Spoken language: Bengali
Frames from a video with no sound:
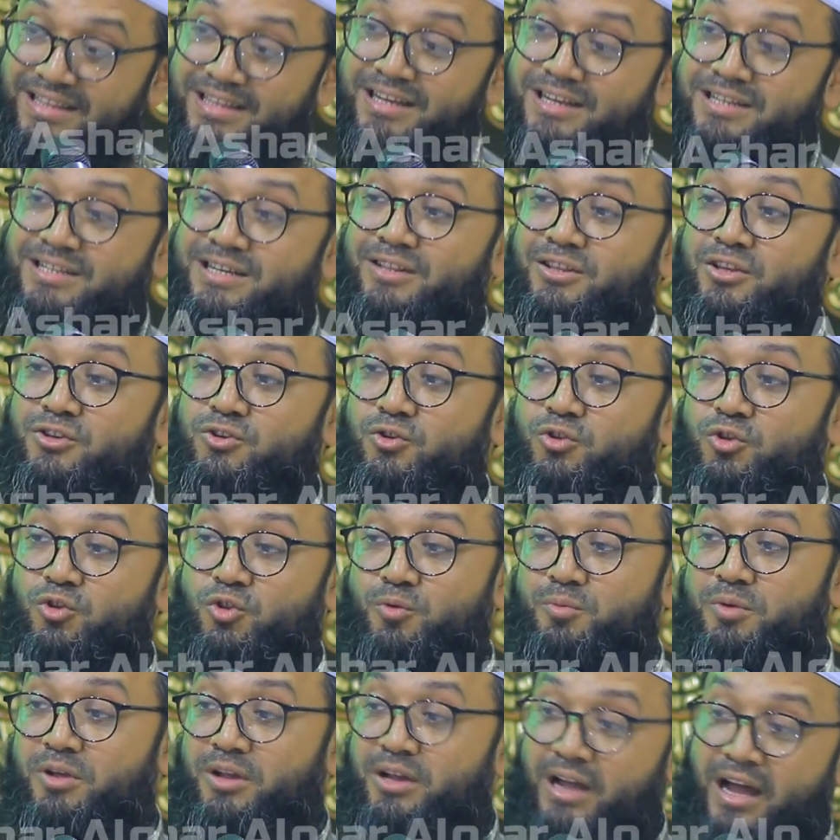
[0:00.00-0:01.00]
তাদের সাথে যদি
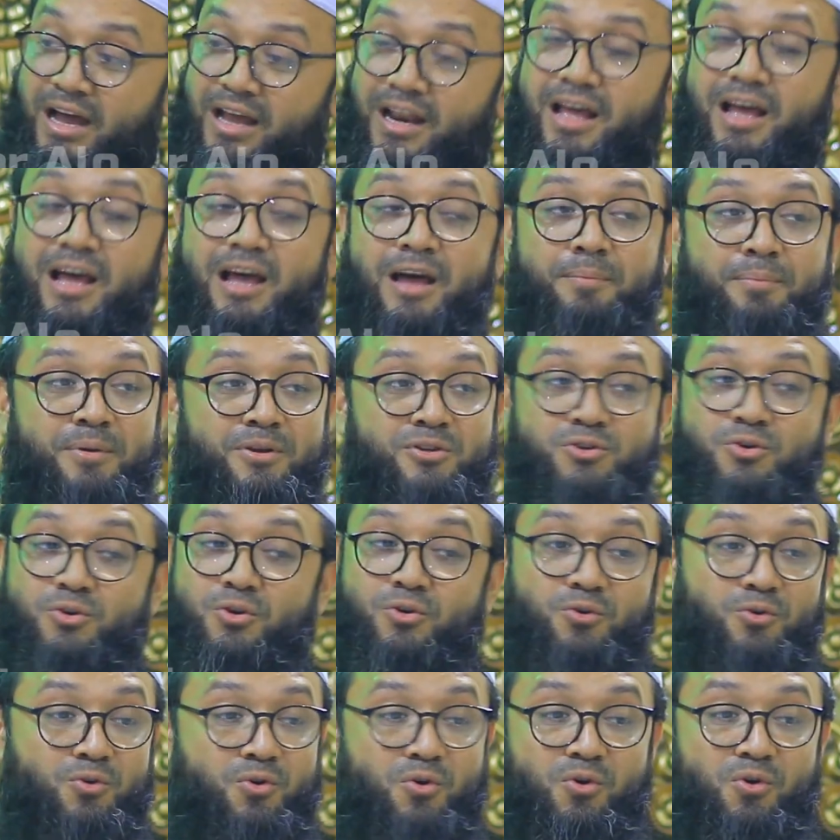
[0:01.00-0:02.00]
তুমি খারাপ
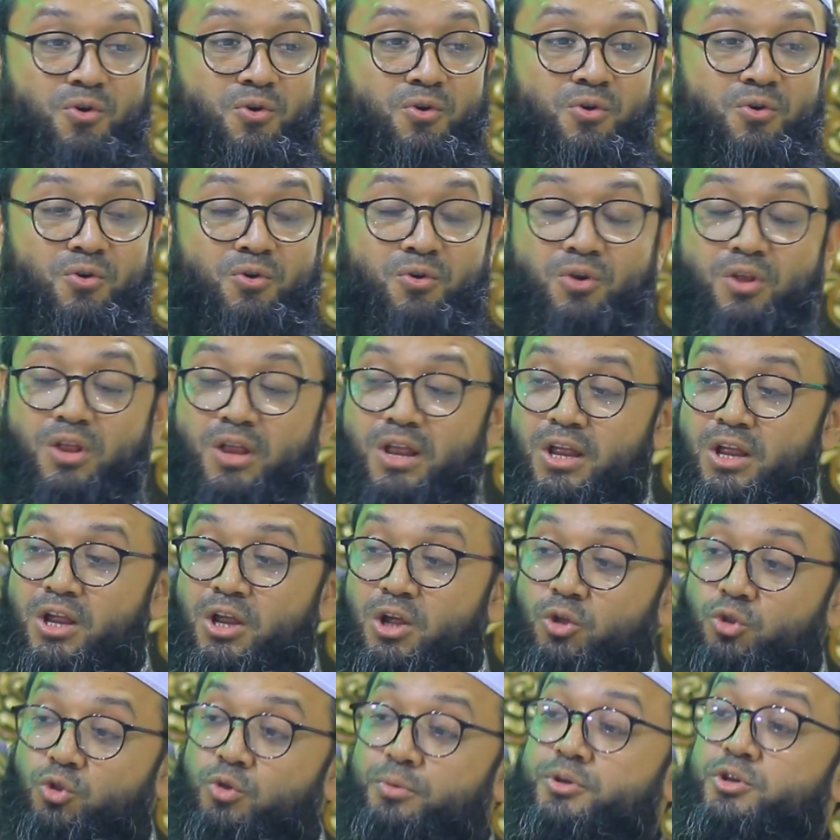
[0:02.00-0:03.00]
আচরণ করো
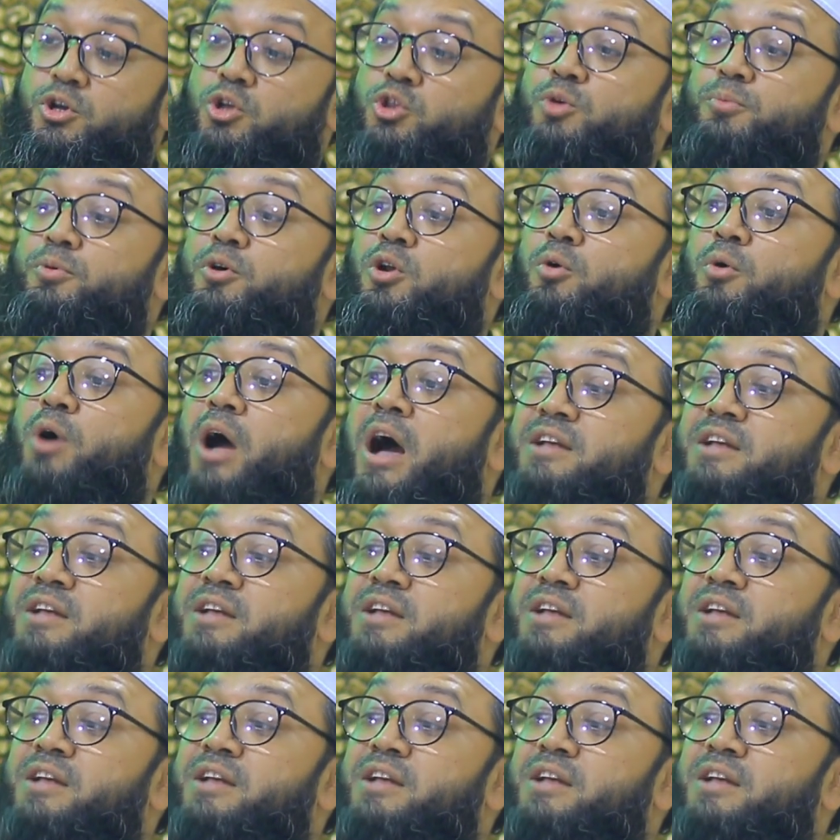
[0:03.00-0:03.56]
তুমি যত বড়